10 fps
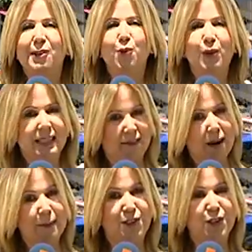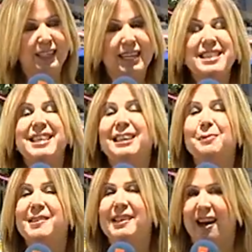sonra devam edecek. Sakın
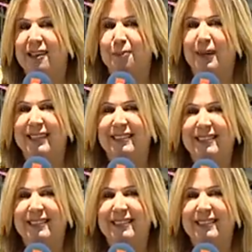bizden ayrılmayın.